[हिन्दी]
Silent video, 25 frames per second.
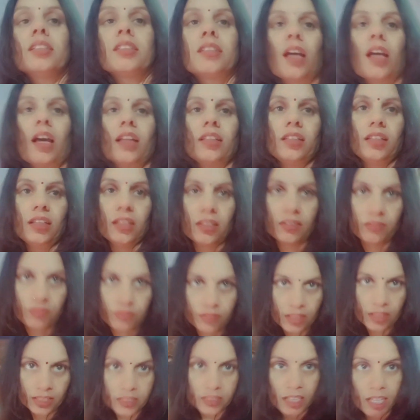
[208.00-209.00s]
शादी है
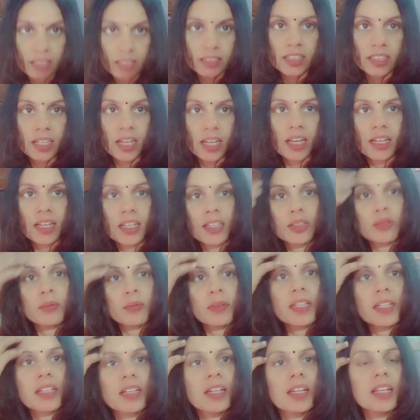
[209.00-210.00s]
फ्रेंड्स आप तिलक है तो मैंने
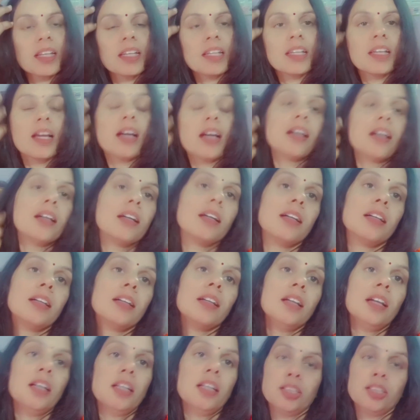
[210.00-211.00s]
कर लिया
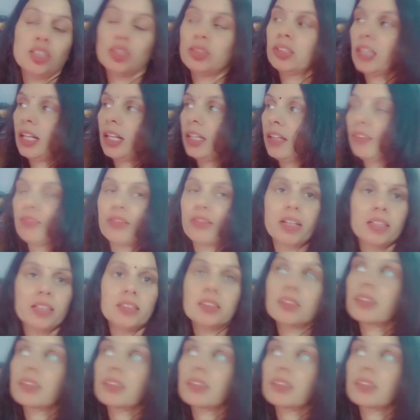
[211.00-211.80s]
तो चलिए फ्रेंड्स